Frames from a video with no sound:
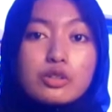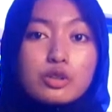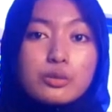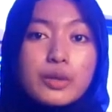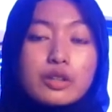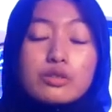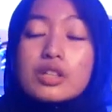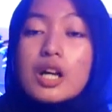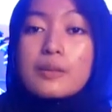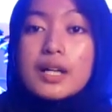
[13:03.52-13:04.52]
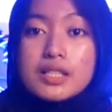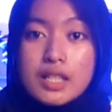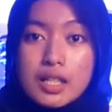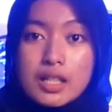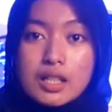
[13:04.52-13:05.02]
untuk youtuber itu nggak
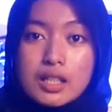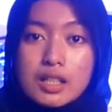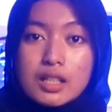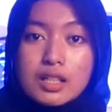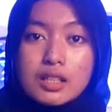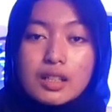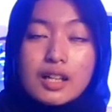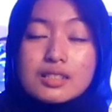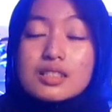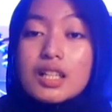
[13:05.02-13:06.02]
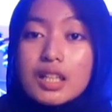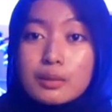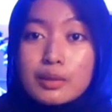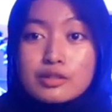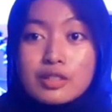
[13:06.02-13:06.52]
banyak nggak
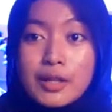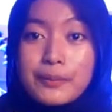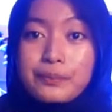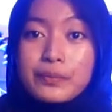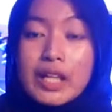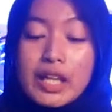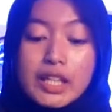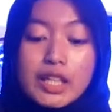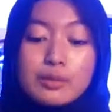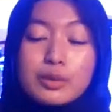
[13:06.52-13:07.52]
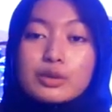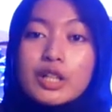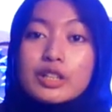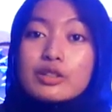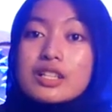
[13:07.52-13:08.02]
sedikit maksudnya yang
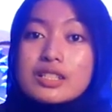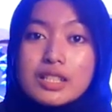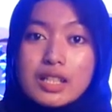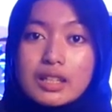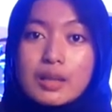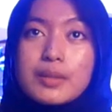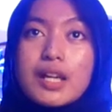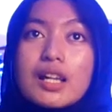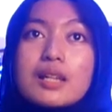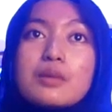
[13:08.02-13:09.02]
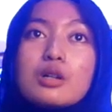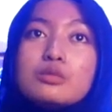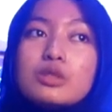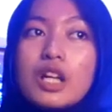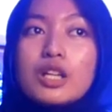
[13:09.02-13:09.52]
dibutuhkan itu nggak sedikit tapi kalian mau
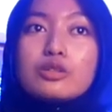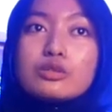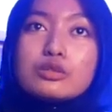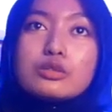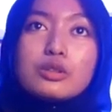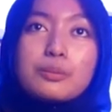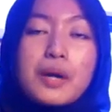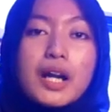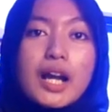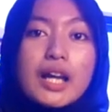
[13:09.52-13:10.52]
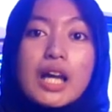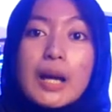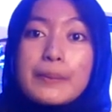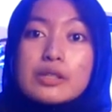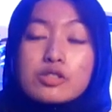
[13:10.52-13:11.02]
mulai untuk pakai
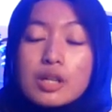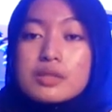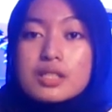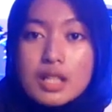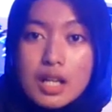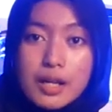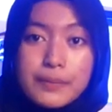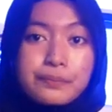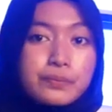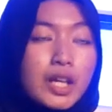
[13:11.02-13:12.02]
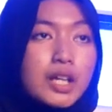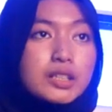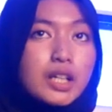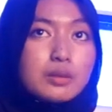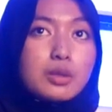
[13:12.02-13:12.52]
HP juga bisa
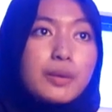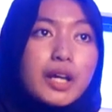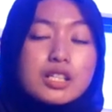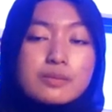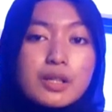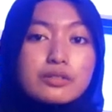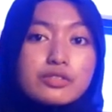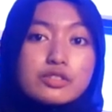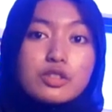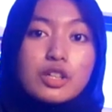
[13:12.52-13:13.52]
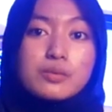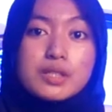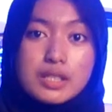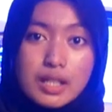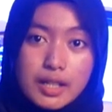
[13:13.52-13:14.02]
kalian mau pakai smartphone juga
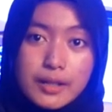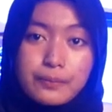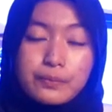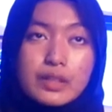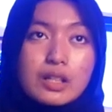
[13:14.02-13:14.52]
bisa